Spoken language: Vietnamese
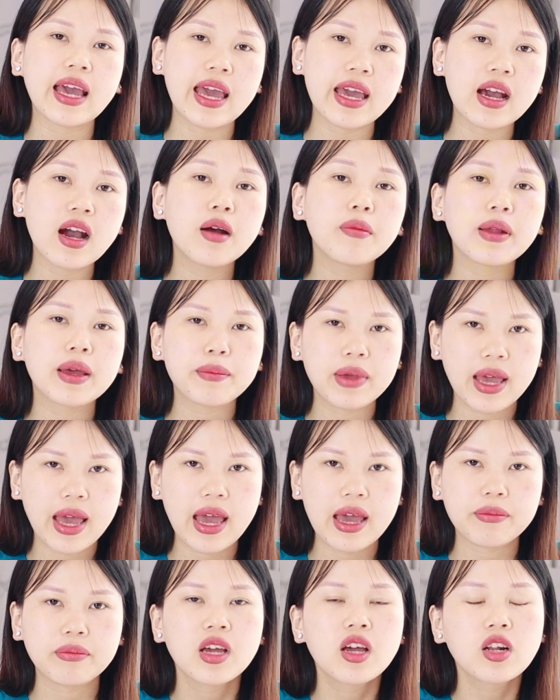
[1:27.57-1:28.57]
khe khớp lại bị
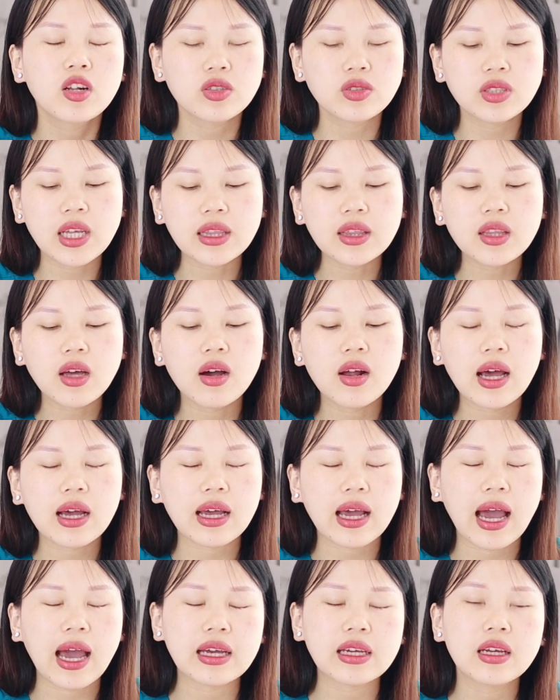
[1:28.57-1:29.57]
hẹp nó dẫn tới là
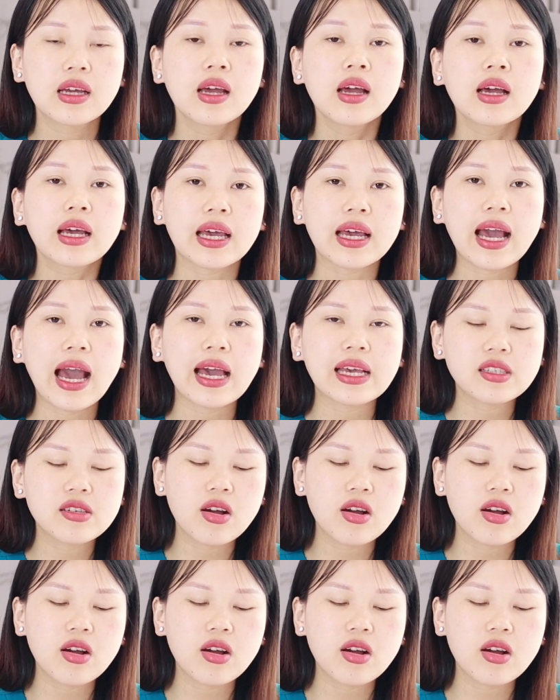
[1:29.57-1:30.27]
cái cái gai